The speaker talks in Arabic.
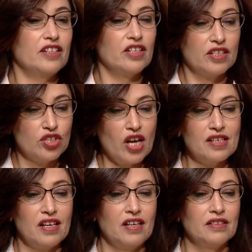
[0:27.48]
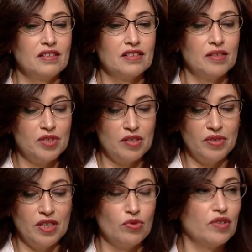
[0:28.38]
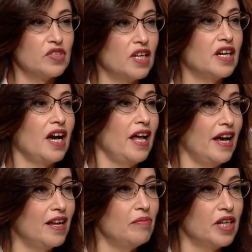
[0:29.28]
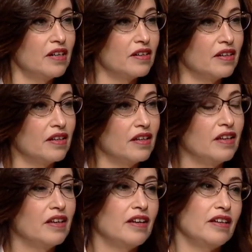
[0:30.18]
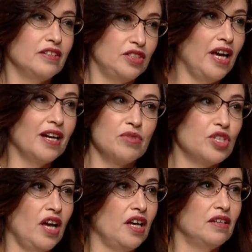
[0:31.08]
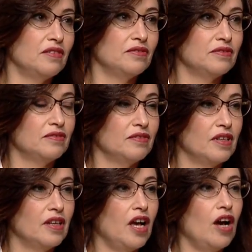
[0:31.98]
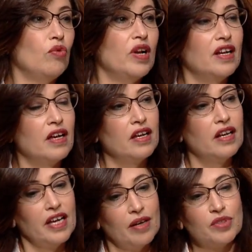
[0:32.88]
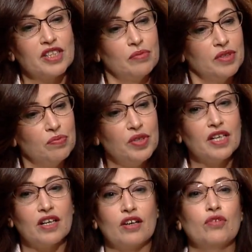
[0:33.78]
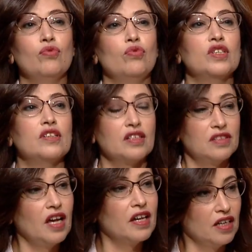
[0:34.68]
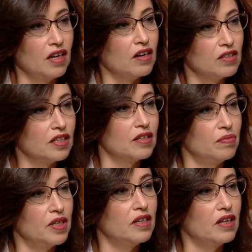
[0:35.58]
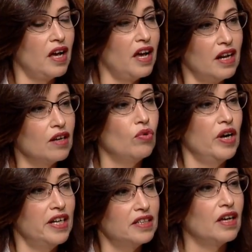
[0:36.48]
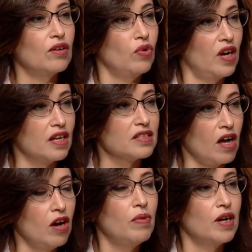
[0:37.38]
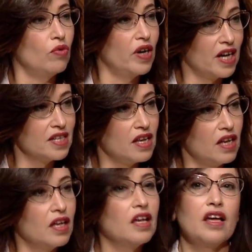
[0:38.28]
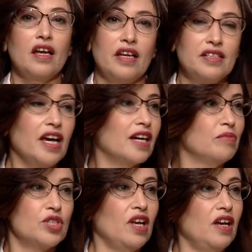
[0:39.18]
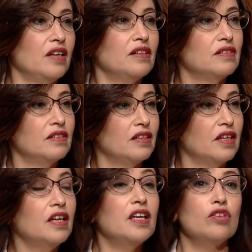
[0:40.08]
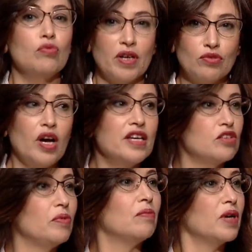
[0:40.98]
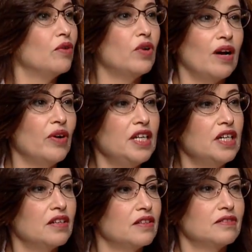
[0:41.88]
الشخص اللي ترتبطي بيه ويفصلك عن عالمك دي حاجه مش صحيه ليه؟ أو اللي هي بترتبط بيك وتقطع لك علاقاتك بأهلك وعيلتك وأصحابك وكذا دي حاجة مش صحية ليه؟ لأنه برضو عايز يبقى المياه والهواء ليك